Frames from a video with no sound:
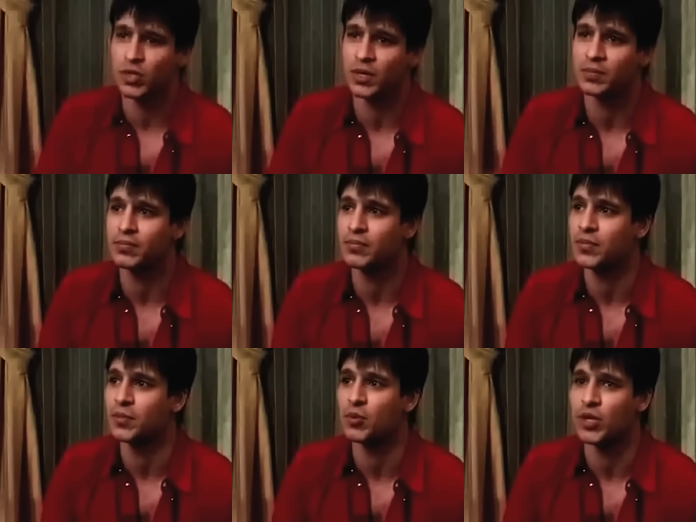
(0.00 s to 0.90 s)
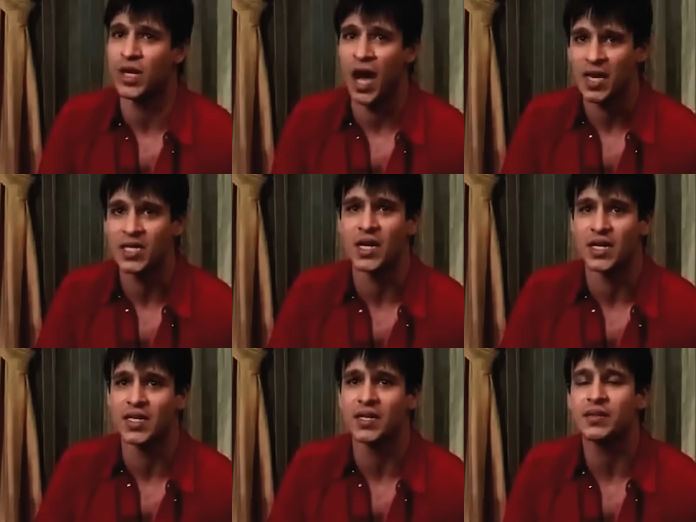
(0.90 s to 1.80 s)
पूरा ये पूरी कहानी
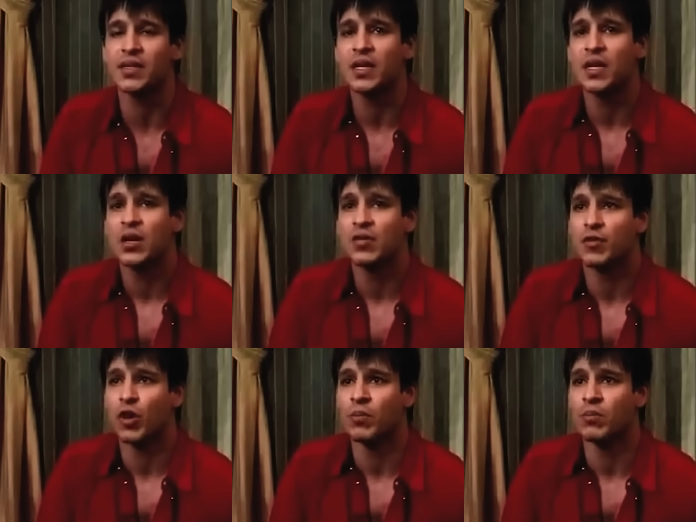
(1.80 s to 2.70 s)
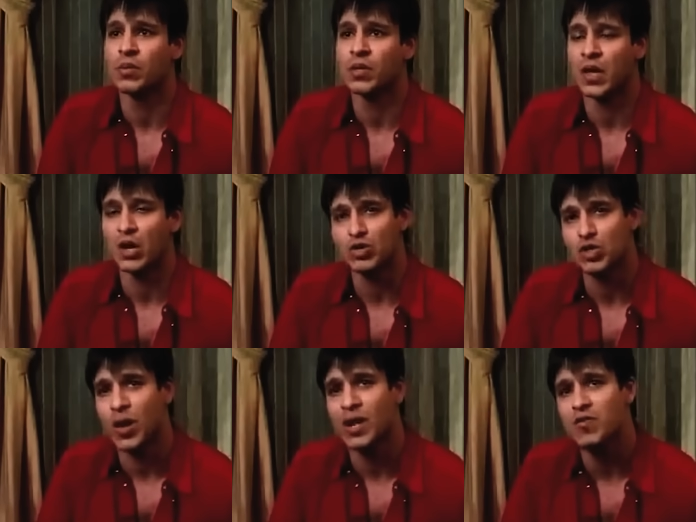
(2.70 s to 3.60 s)
घटी है फ्रॉम
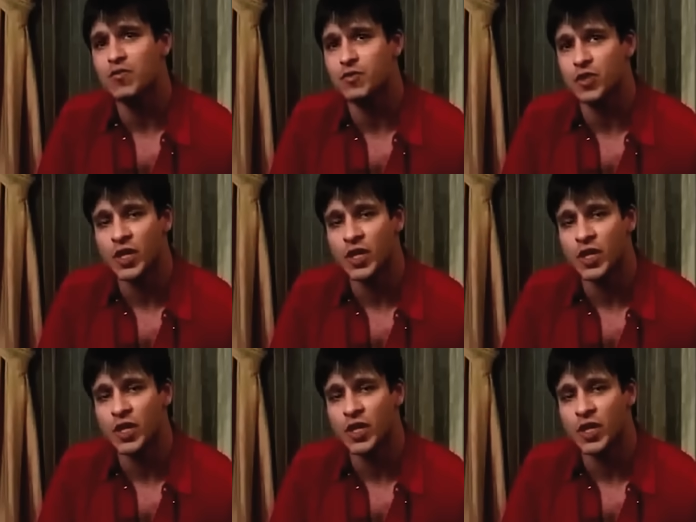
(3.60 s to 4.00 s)
अराउंड ट्वेल्व